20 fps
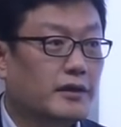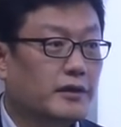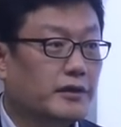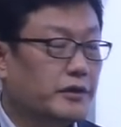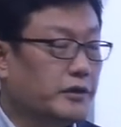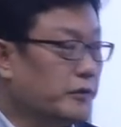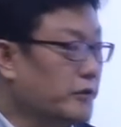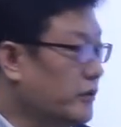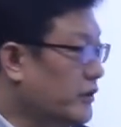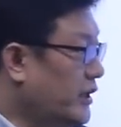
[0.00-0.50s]

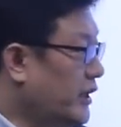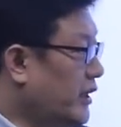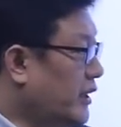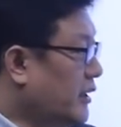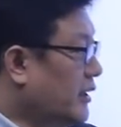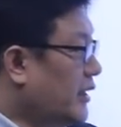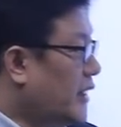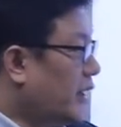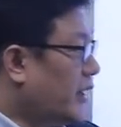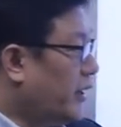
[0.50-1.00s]
그리고 이
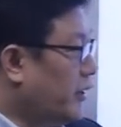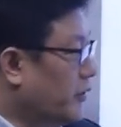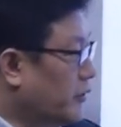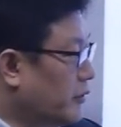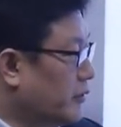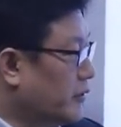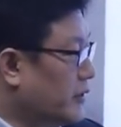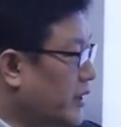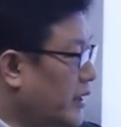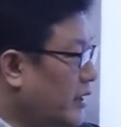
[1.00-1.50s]
인간의
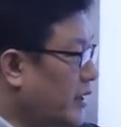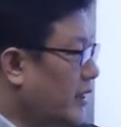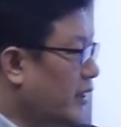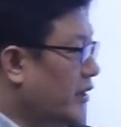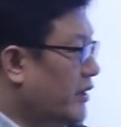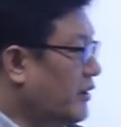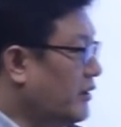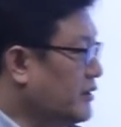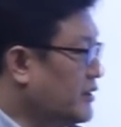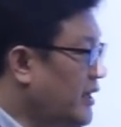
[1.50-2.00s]
영혼이
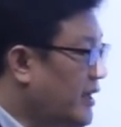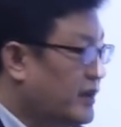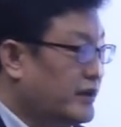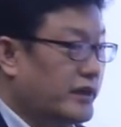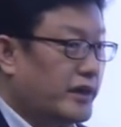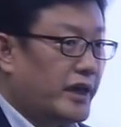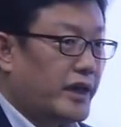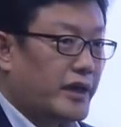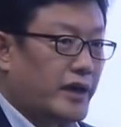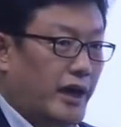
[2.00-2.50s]

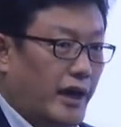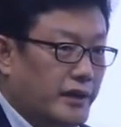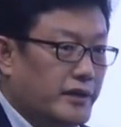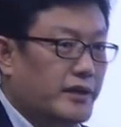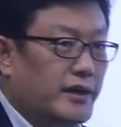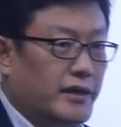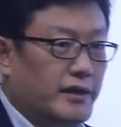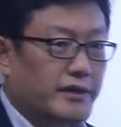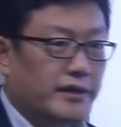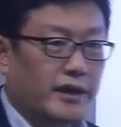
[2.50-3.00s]
현상계에
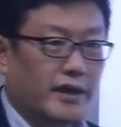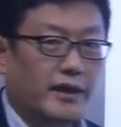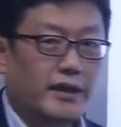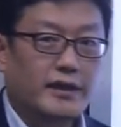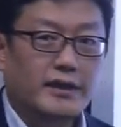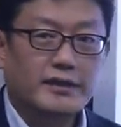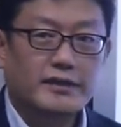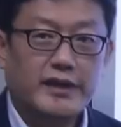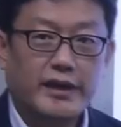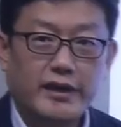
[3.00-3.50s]
관여할 때
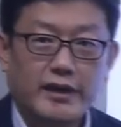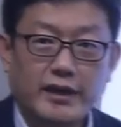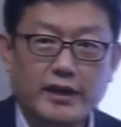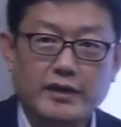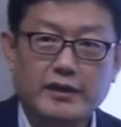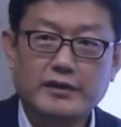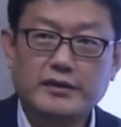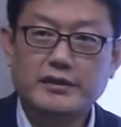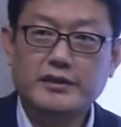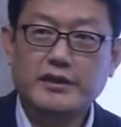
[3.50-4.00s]

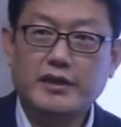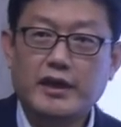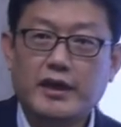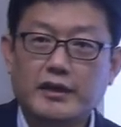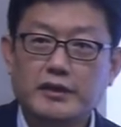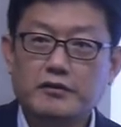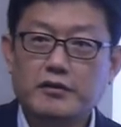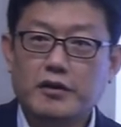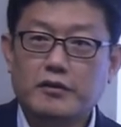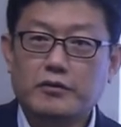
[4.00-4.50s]
생각,
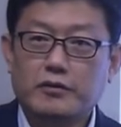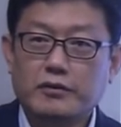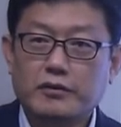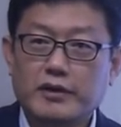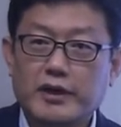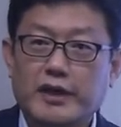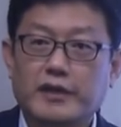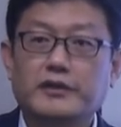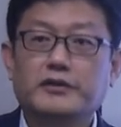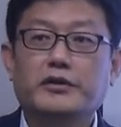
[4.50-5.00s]
시간과
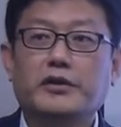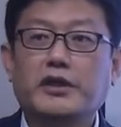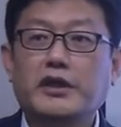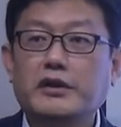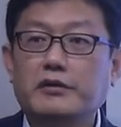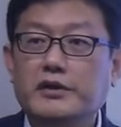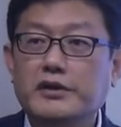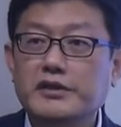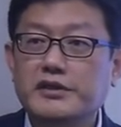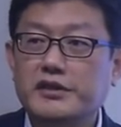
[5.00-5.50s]
공간, 그리고
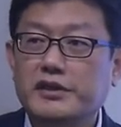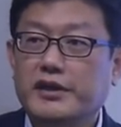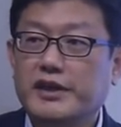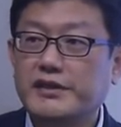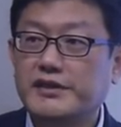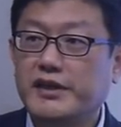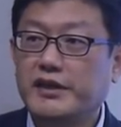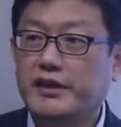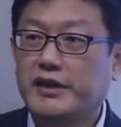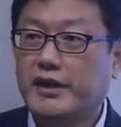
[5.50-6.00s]

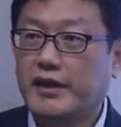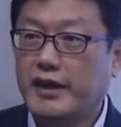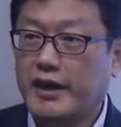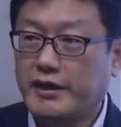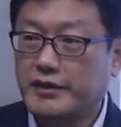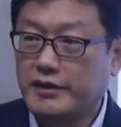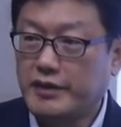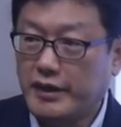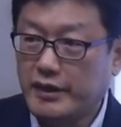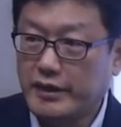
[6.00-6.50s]
이원성의 세계에
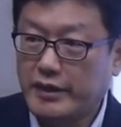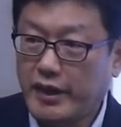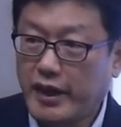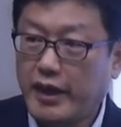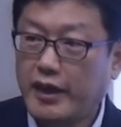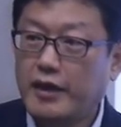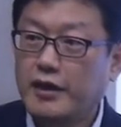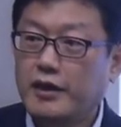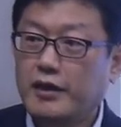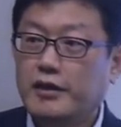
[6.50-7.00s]
관여할
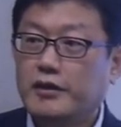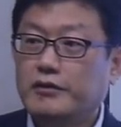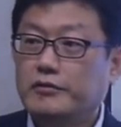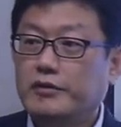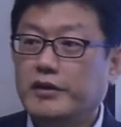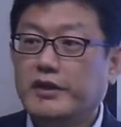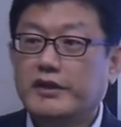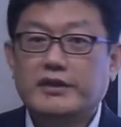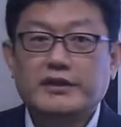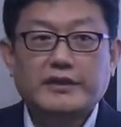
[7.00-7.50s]
때
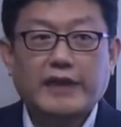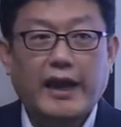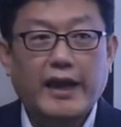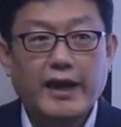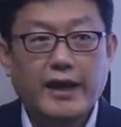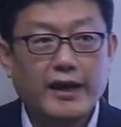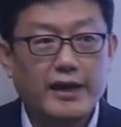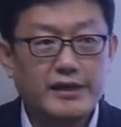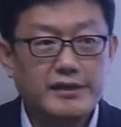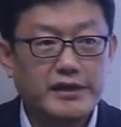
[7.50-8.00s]
우리는 그
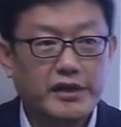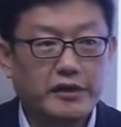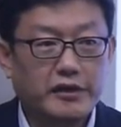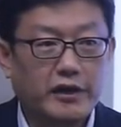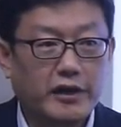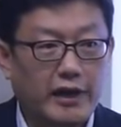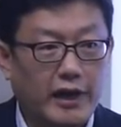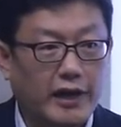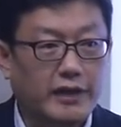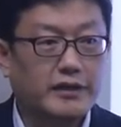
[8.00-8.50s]
다양한
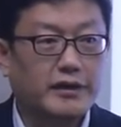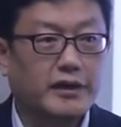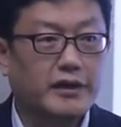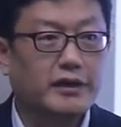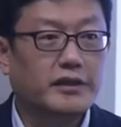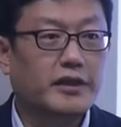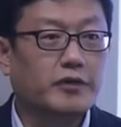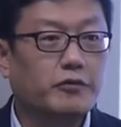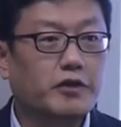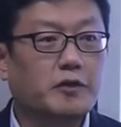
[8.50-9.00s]
세계에
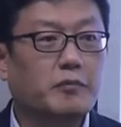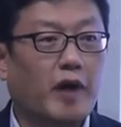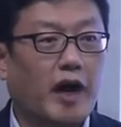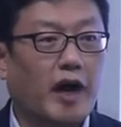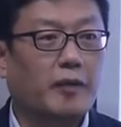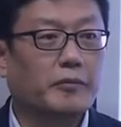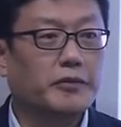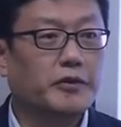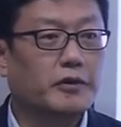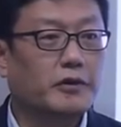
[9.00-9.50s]
관여할 때 우리
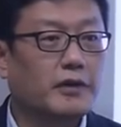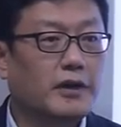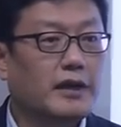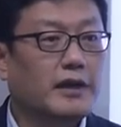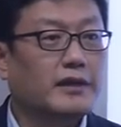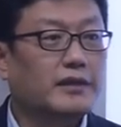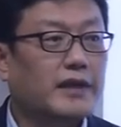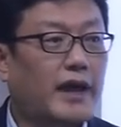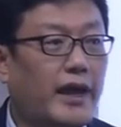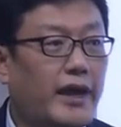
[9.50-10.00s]
마음도
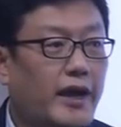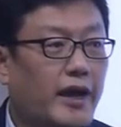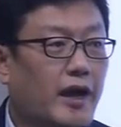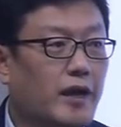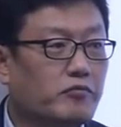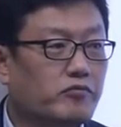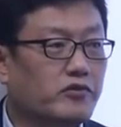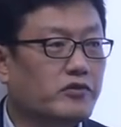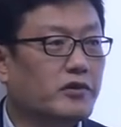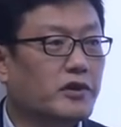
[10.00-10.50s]

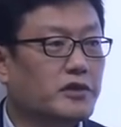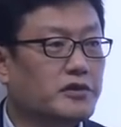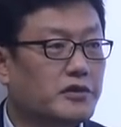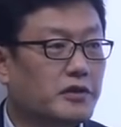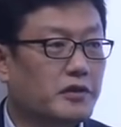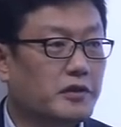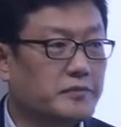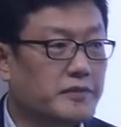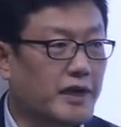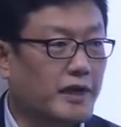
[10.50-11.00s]
다양한
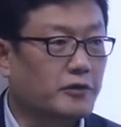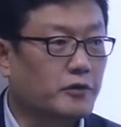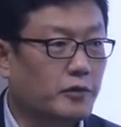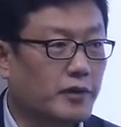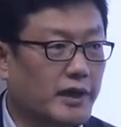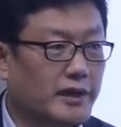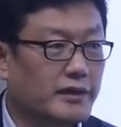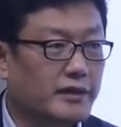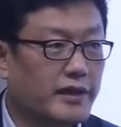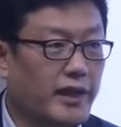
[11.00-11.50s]
물건처럼
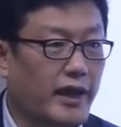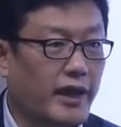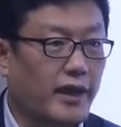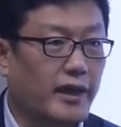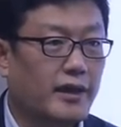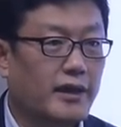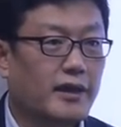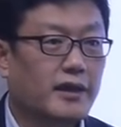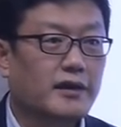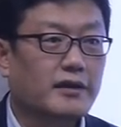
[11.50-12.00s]

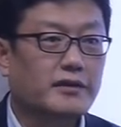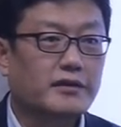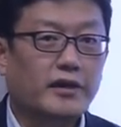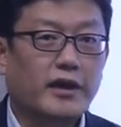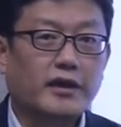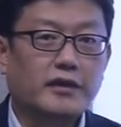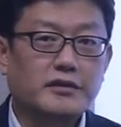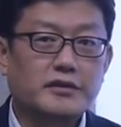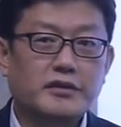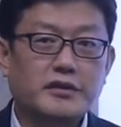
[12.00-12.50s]
작동하는데
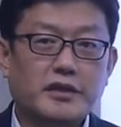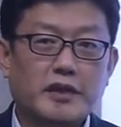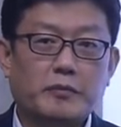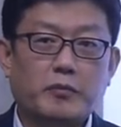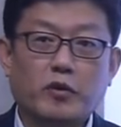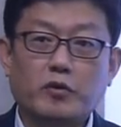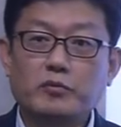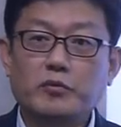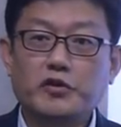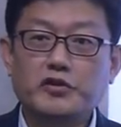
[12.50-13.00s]
그게 의식의
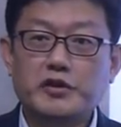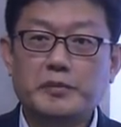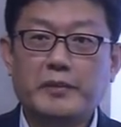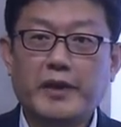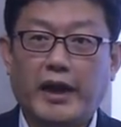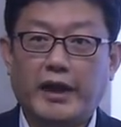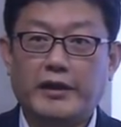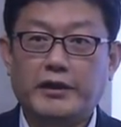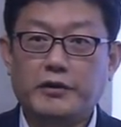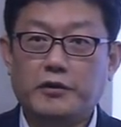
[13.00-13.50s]
본
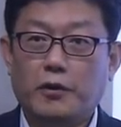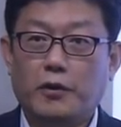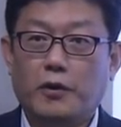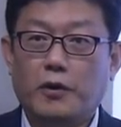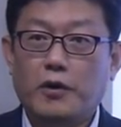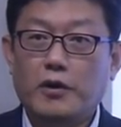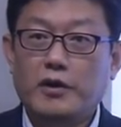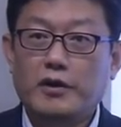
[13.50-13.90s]
모습이 아니고